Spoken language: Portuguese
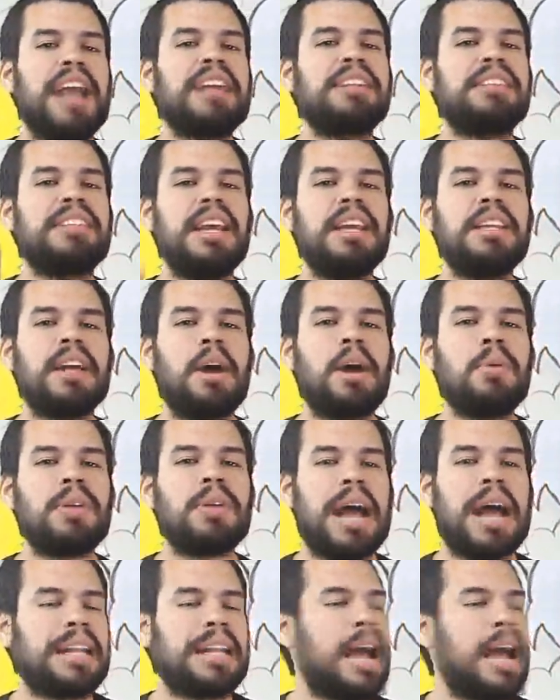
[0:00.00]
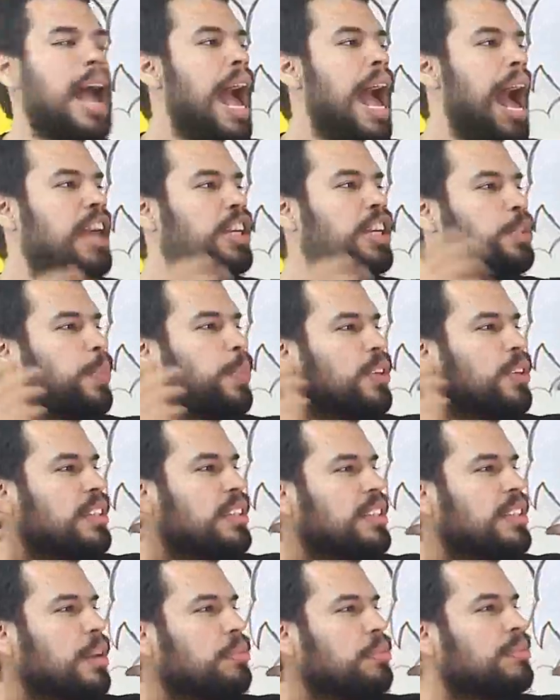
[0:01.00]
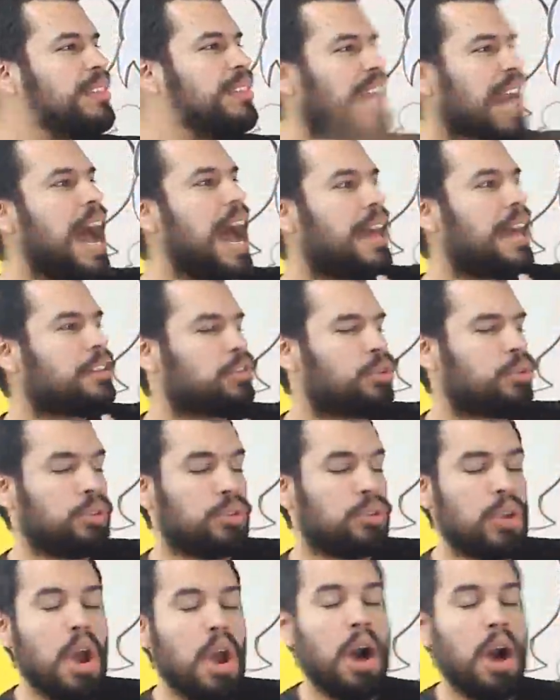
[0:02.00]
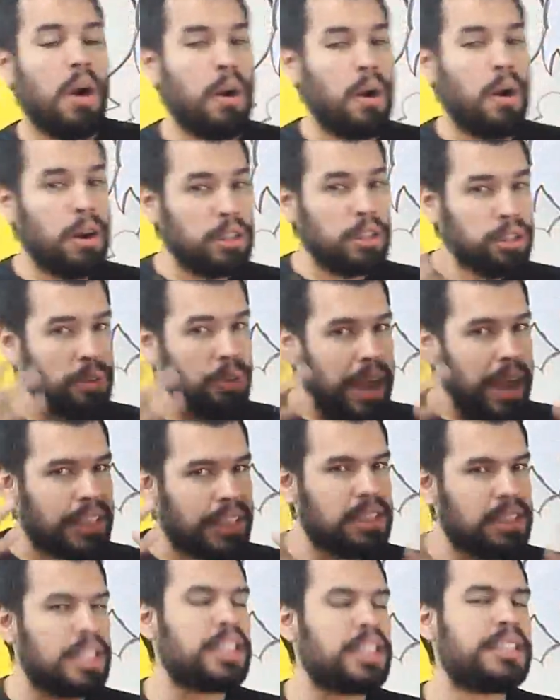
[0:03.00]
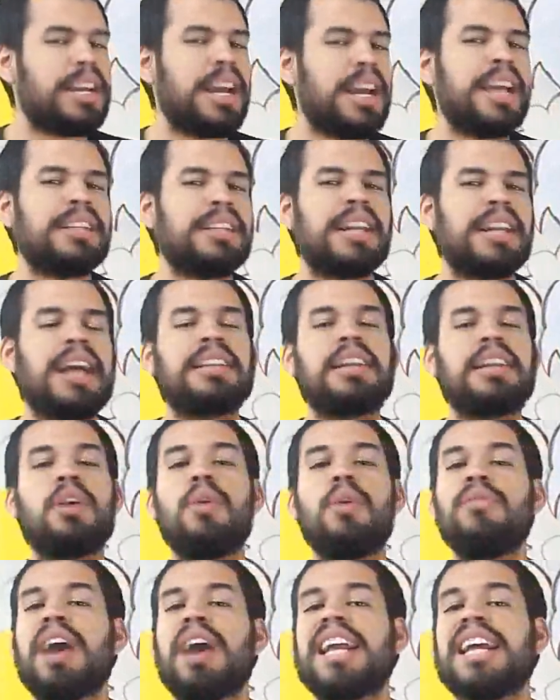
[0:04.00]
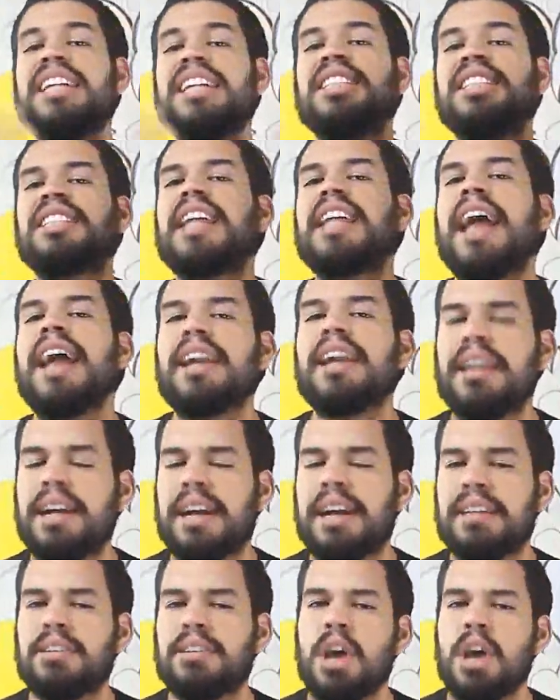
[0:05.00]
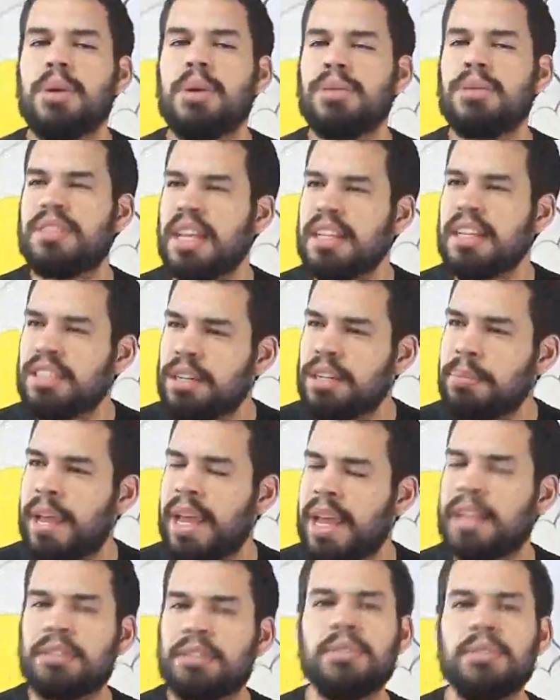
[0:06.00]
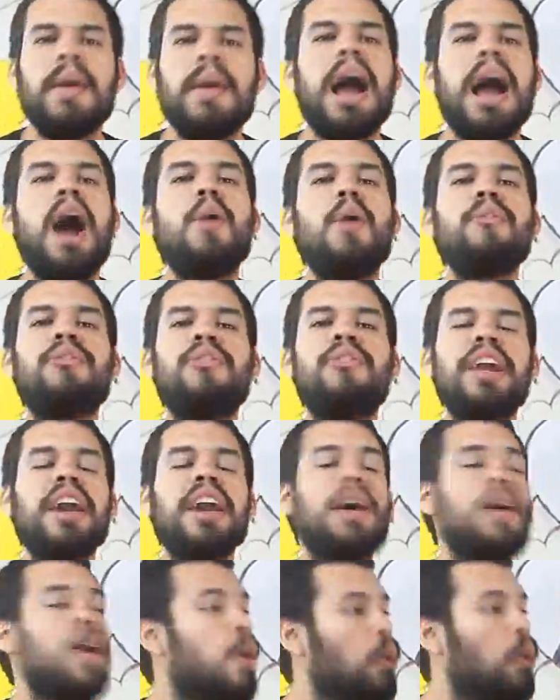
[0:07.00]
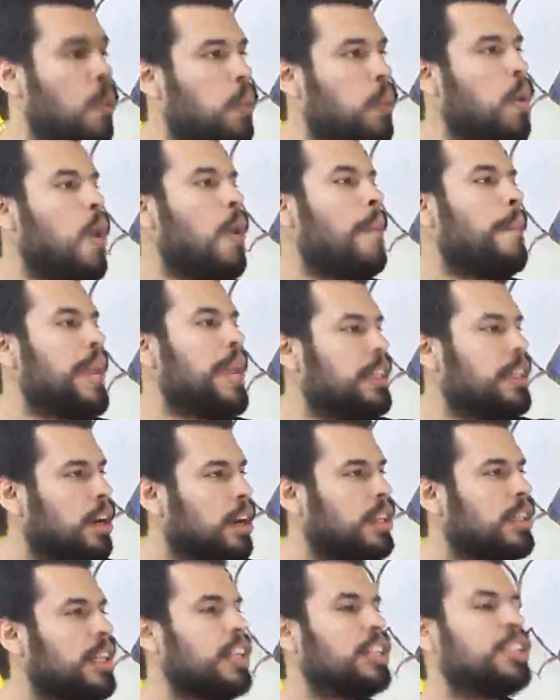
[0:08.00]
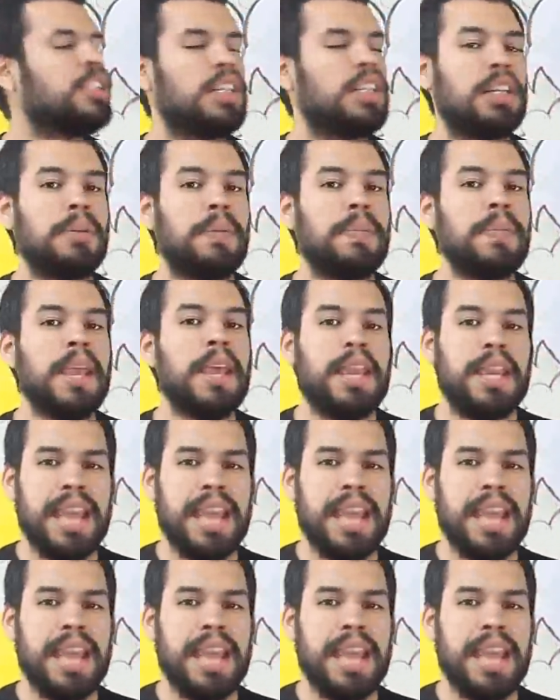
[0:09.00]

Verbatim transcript: vai ser inaugurada a exposição Traços onde o artista retrata com várias técnicas o sentimento ao ver o homem nordestino